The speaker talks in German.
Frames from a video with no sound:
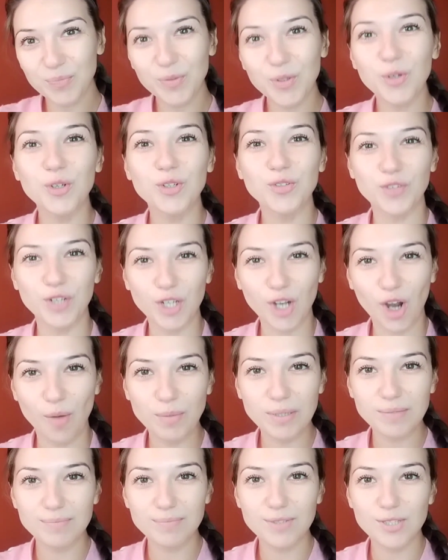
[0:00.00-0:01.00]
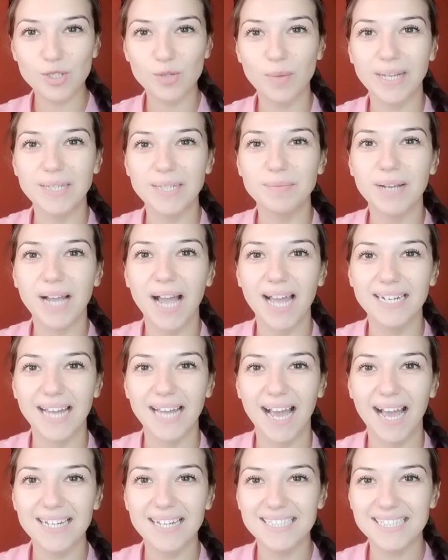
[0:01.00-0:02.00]
und willkommen zu meinem
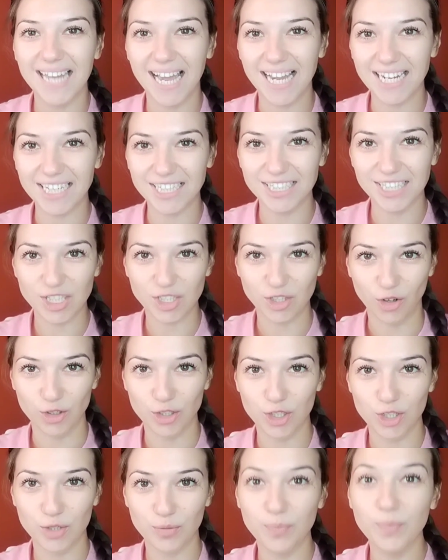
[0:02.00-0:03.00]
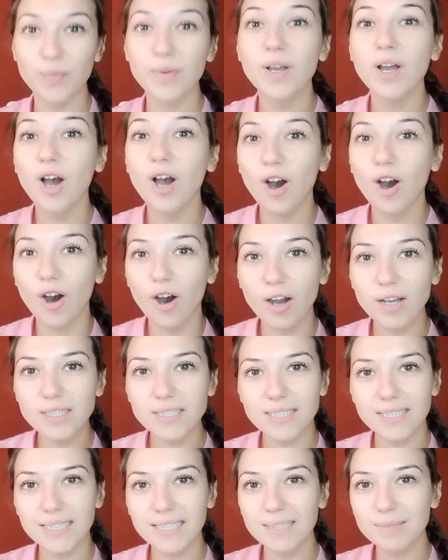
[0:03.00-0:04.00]
Kanal Darinas Deutsch.
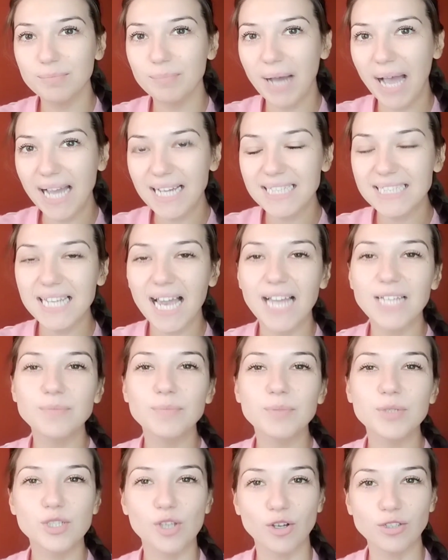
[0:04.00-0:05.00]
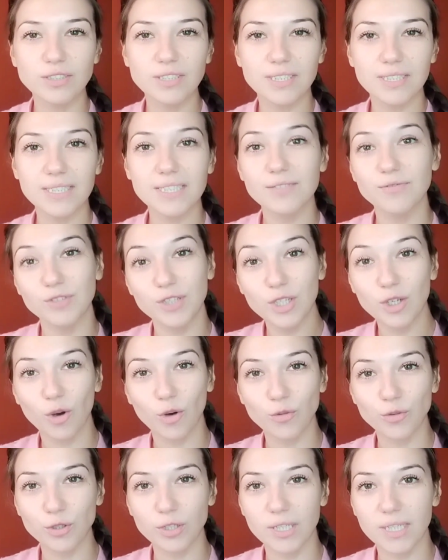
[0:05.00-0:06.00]
Heute mache ich ein besonderes Video
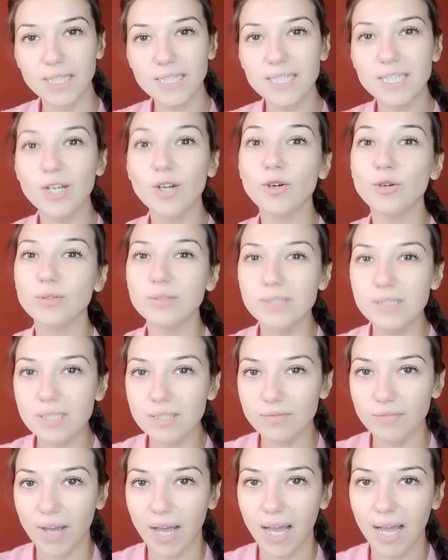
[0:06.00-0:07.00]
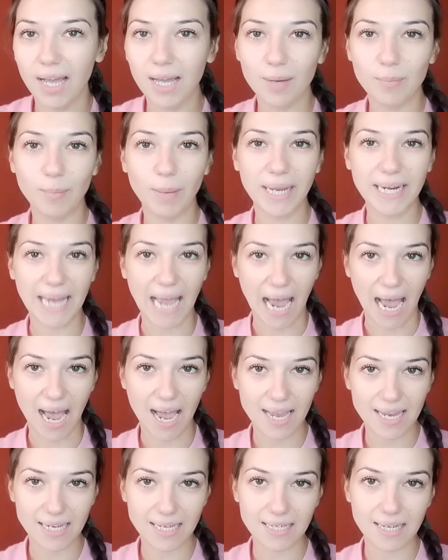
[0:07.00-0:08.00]
für dich und zwar meine
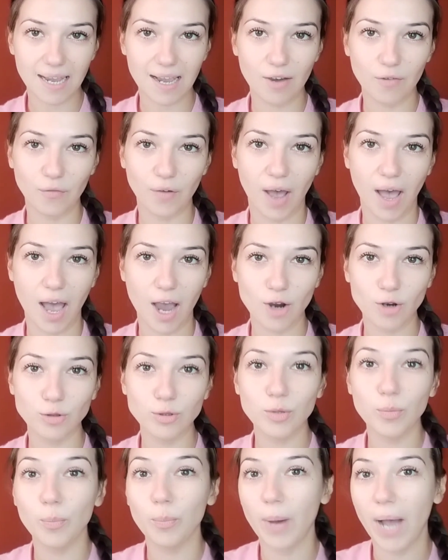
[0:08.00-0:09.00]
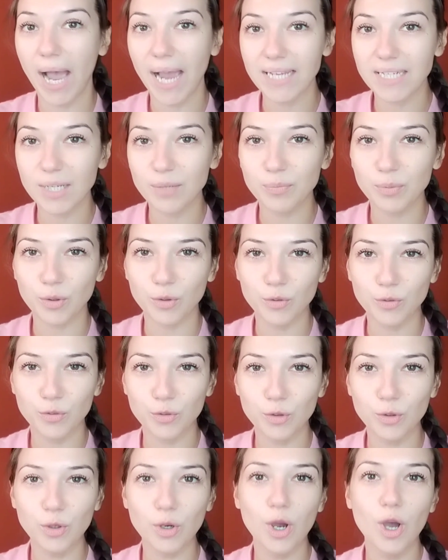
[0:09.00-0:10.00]
eigene Erfahrung bei der
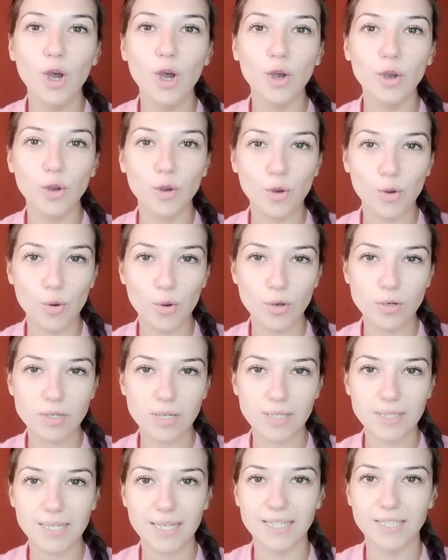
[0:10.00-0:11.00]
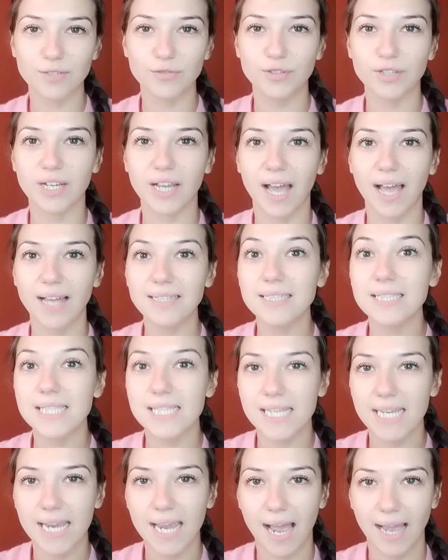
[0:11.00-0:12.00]
Prüfung Goethe-Zertifikat
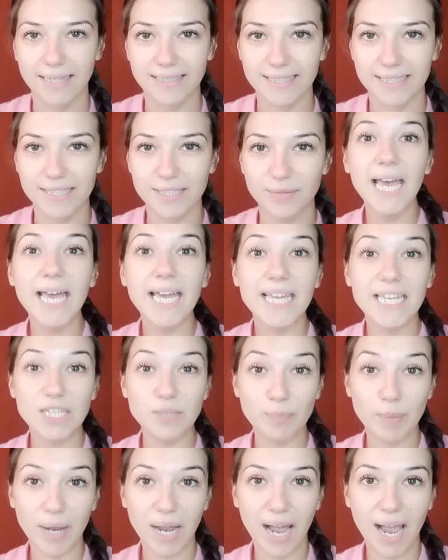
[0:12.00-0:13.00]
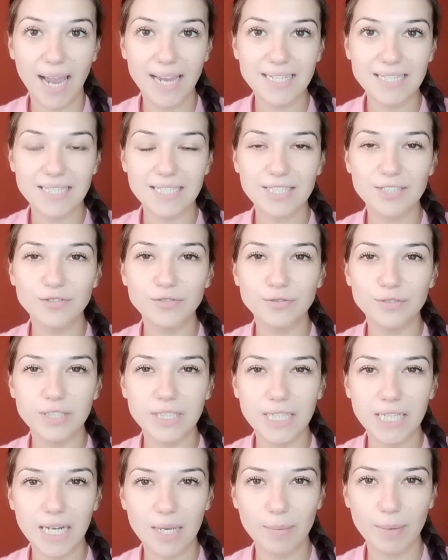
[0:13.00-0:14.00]
C1. Ich bereite
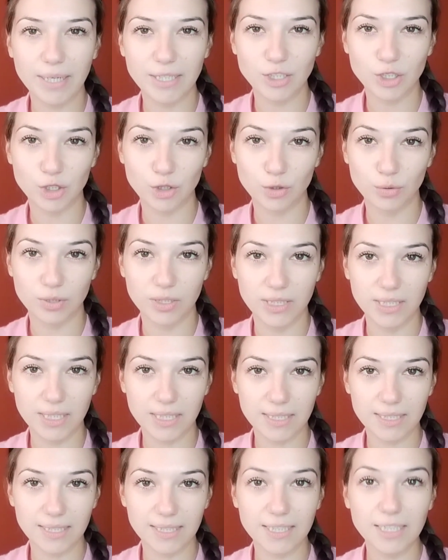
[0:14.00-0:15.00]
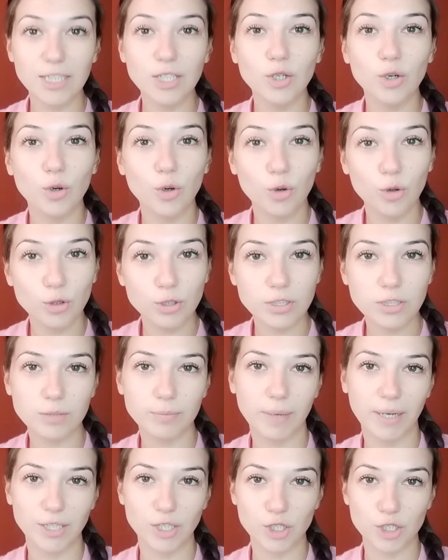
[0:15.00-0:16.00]
viele meiner Studierenden und
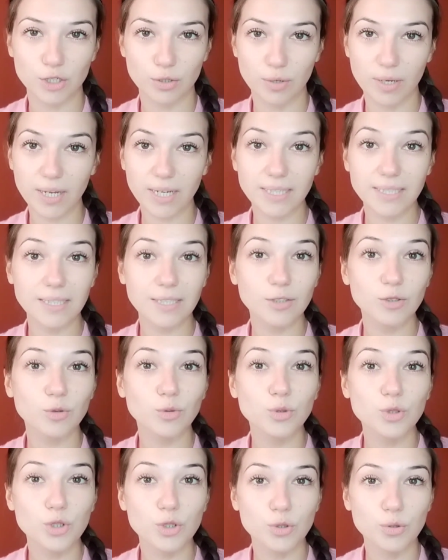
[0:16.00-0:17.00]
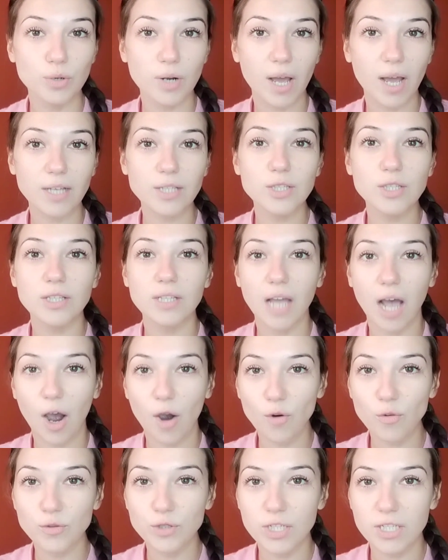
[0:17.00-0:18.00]
meine Schülerinnen und Schüler
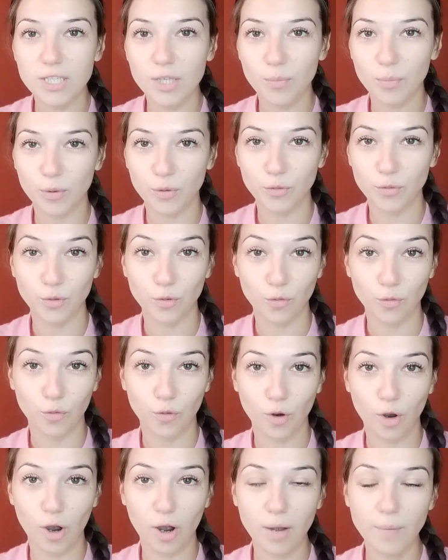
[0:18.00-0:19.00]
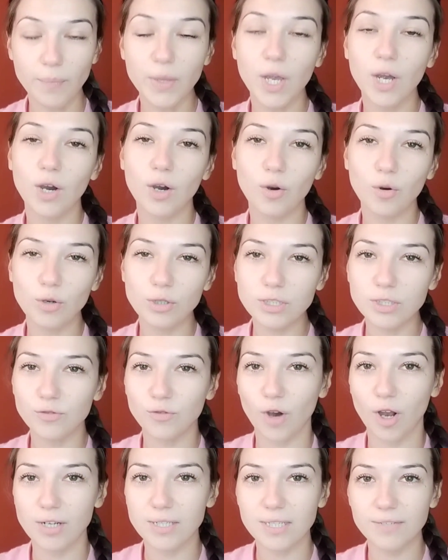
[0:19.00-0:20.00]
auf diese Prüfung vor und
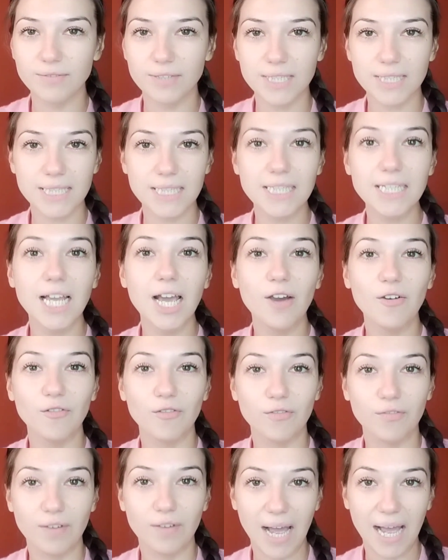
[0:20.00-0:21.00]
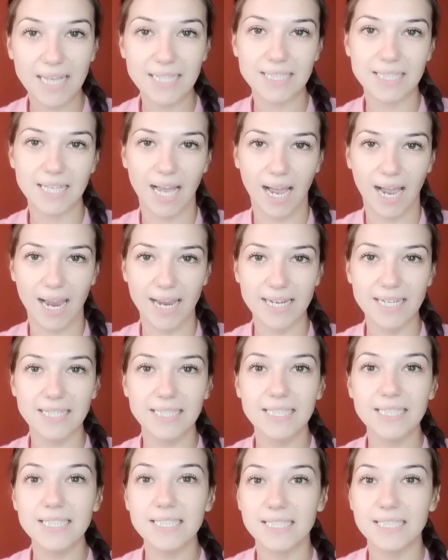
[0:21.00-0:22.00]
wollte wissen, was
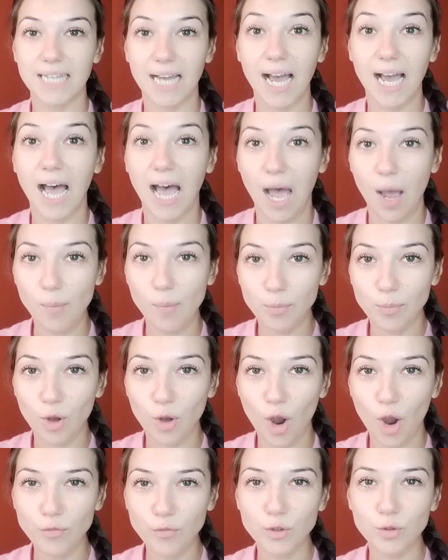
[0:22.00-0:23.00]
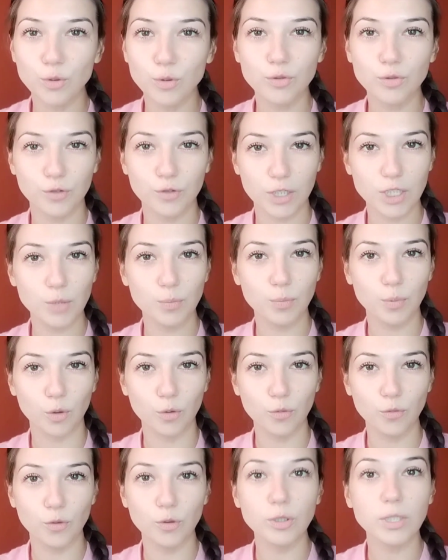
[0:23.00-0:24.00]
eigentlich da abläuft und wie die
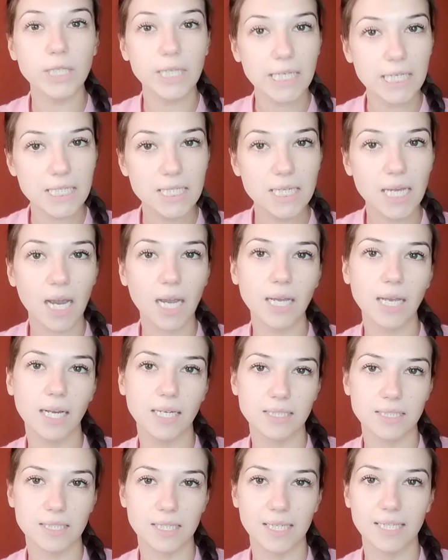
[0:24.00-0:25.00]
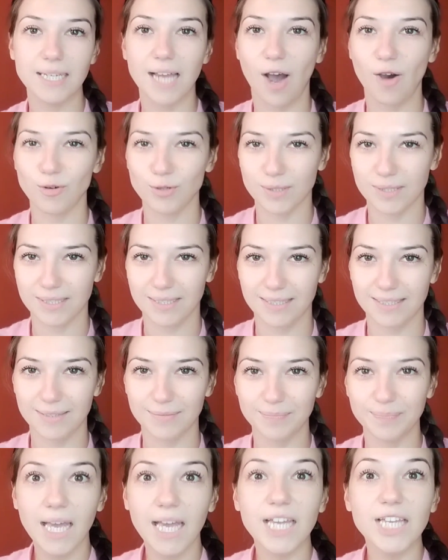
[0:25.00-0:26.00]
Prüfung in der Realität aussieht.
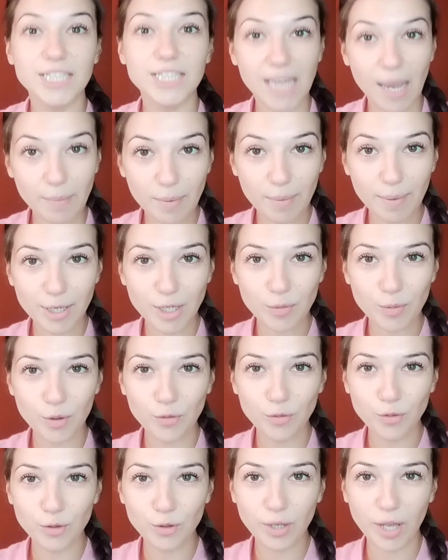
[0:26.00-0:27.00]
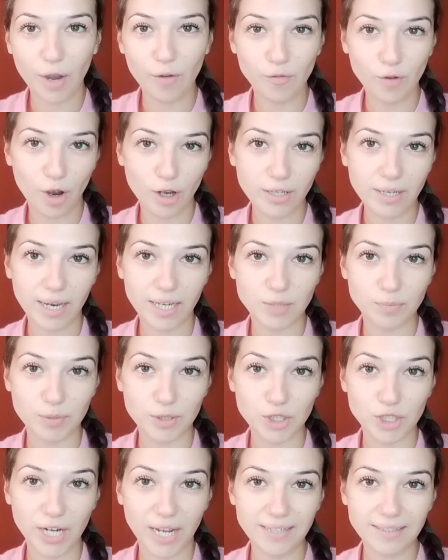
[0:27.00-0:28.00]
Ich habe meine Prüfung erfolgreich
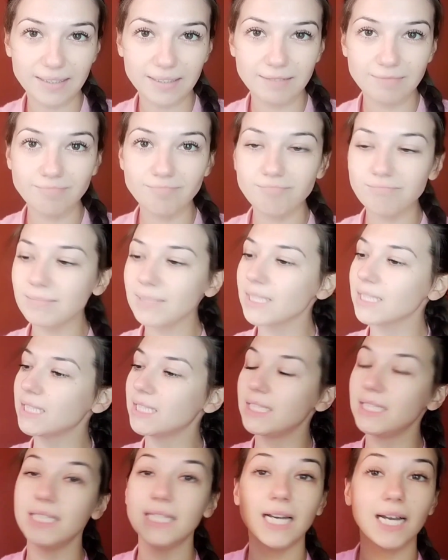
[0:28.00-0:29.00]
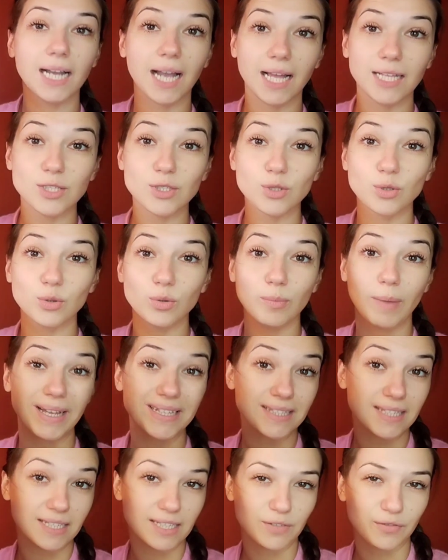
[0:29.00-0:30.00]
bestanden. Hier kannst du
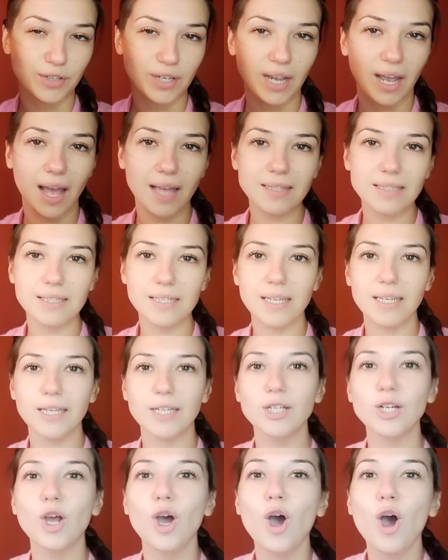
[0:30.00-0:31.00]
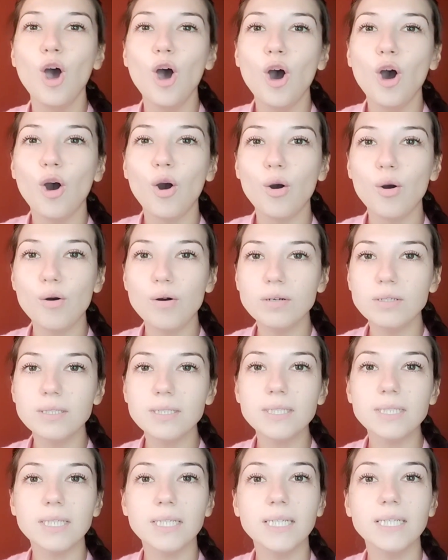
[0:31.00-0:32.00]
mein Zertifikat sehen und
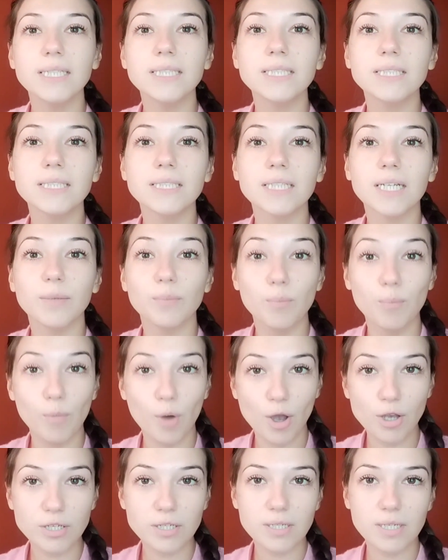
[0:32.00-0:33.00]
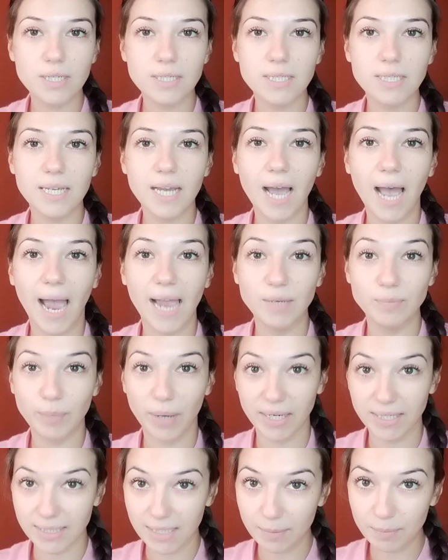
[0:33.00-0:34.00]
ich möchte dir ein
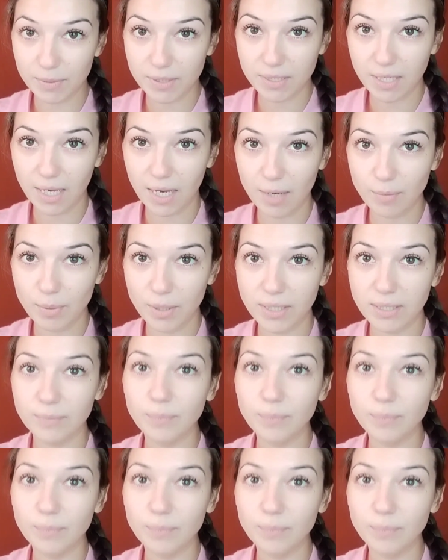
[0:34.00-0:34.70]
paar Tipps geben,